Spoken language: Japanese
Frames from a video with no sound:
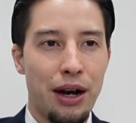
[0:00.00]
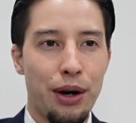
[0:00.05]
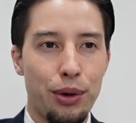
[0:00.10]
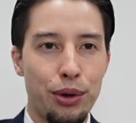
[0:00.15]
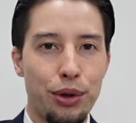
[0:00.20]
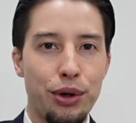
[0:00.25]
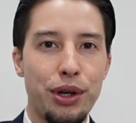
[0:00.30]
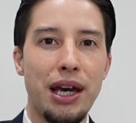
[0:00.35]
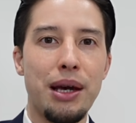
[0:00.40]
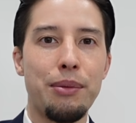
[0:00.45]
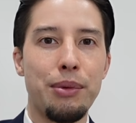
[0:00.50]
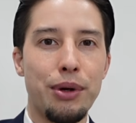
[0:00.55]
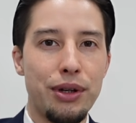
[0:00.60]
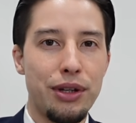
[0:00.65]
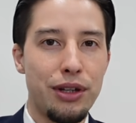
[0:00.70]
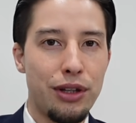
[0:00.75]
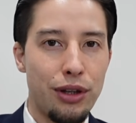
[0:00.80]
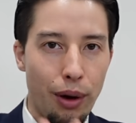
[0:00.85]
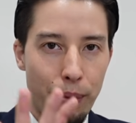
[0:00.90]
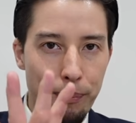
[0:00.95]
この
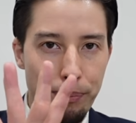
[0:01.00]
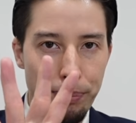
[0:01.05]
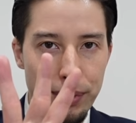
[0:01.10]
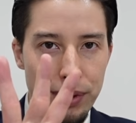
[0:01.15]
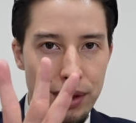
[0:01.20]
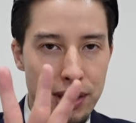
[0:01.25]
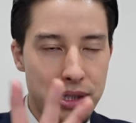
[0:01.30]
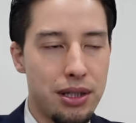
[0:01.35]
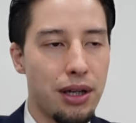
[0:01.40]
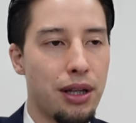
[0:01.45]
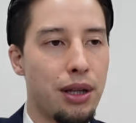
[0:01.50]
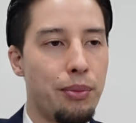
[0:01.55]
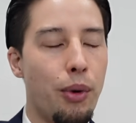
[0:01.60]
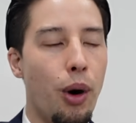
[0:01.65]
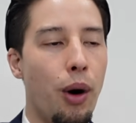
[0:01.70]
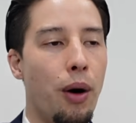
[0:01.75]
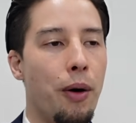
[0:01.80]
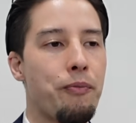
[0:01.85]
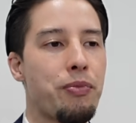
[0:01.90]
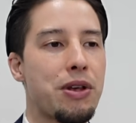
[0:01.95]
ゲーム4分ですけれど
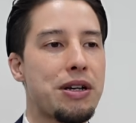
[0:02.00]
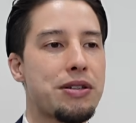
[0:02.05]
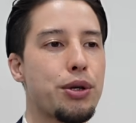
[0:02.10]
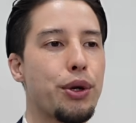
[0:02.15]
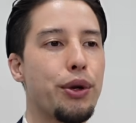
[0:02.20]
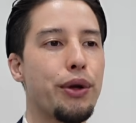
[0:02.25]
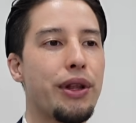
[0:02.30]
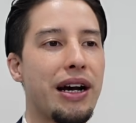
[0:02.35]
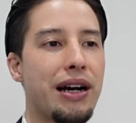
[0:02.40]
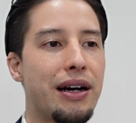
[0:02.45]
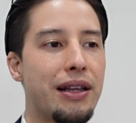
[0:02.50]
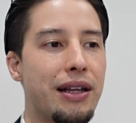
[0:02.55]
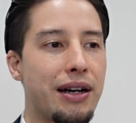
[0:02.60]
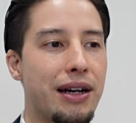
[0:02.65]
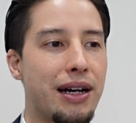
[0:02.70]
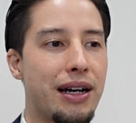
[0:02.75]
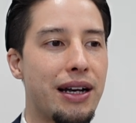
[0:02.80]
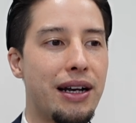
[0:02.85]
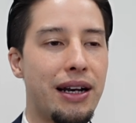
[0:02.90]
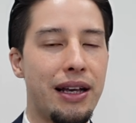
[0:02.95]
もその中で
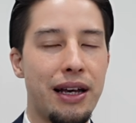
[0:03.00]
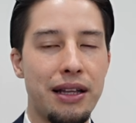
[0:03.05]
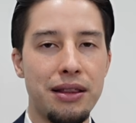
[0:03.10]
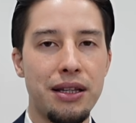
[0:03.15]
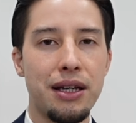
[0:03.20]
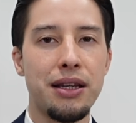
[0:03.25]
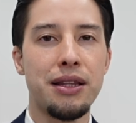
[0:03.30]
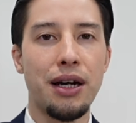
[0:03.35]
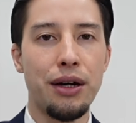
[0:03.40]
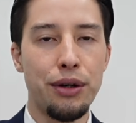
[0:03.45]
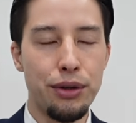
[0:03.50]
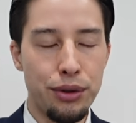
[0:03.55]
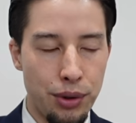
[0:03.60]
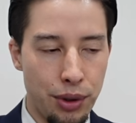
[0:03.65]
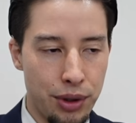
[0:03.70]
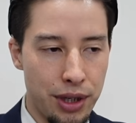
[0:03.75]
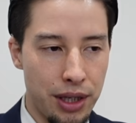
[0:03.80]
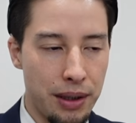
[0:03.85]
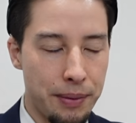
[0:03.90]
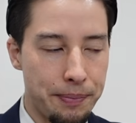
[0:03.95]
彼がやっていた
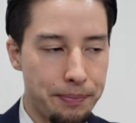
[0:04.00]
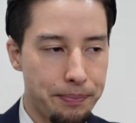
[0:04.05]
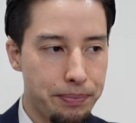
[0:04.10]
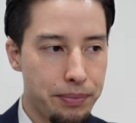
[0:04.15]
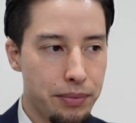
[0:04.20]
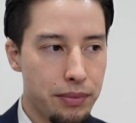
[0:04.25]
動き